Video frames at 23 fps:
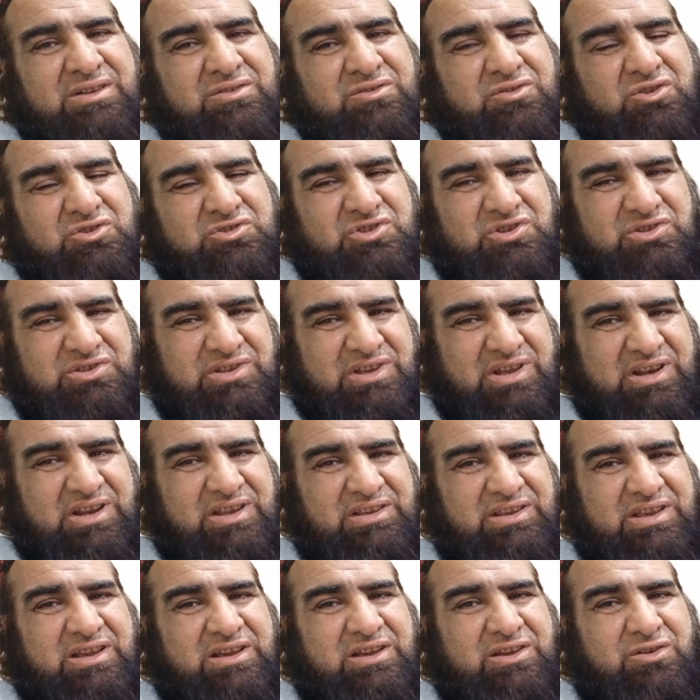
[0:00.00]
कोशिश
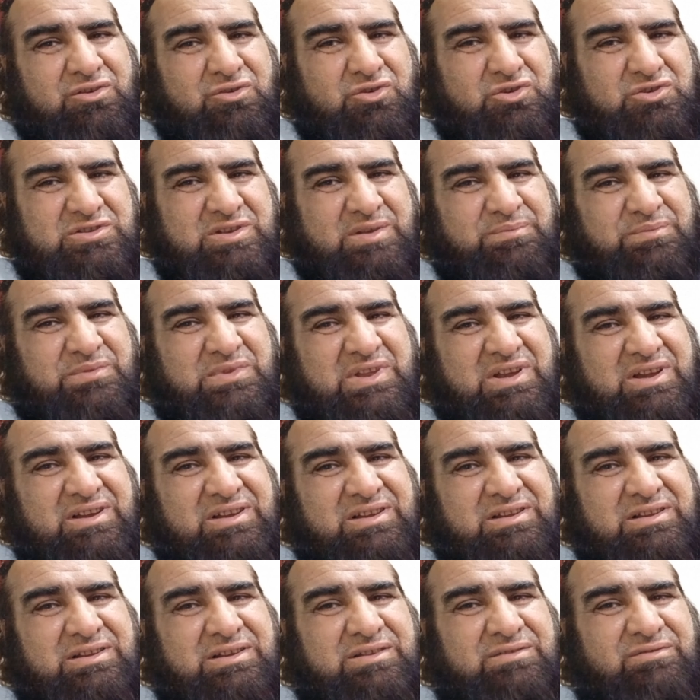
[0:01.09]
करेंगे कि रोज़ अपना
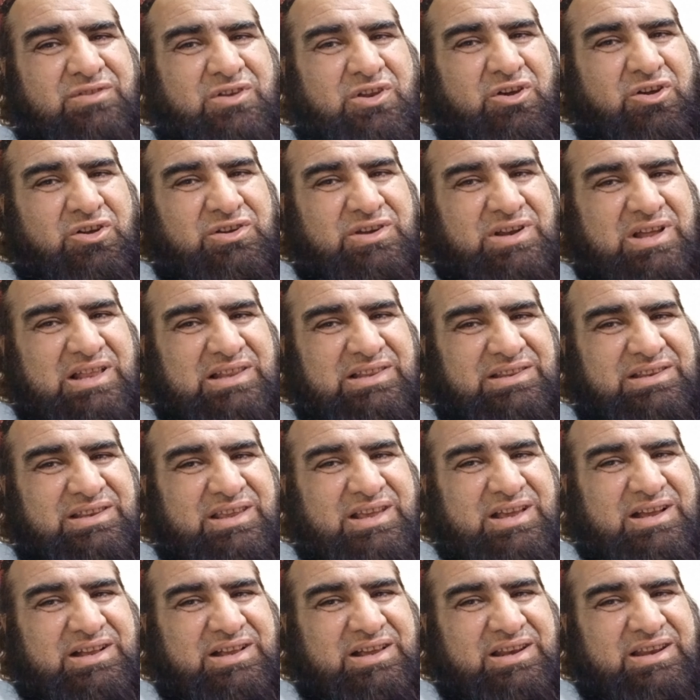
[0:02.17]
ब्लॉग डाल
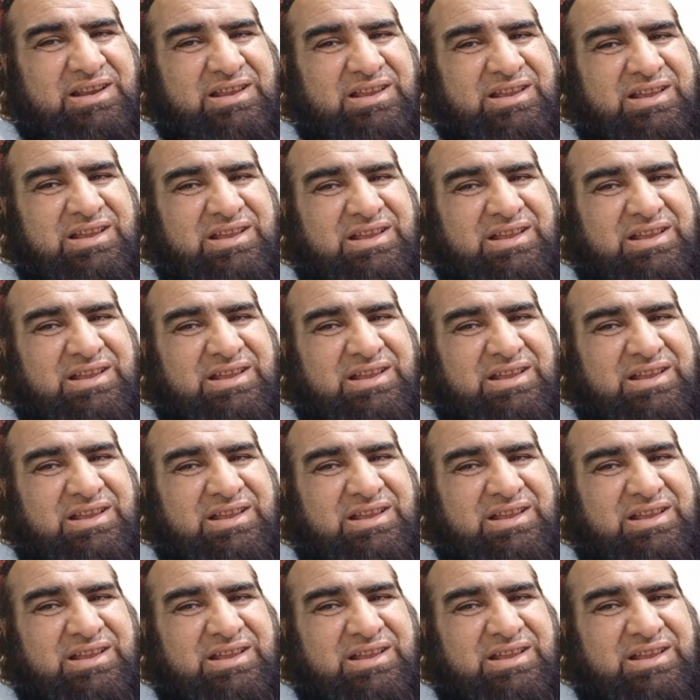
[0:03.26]
दिया करें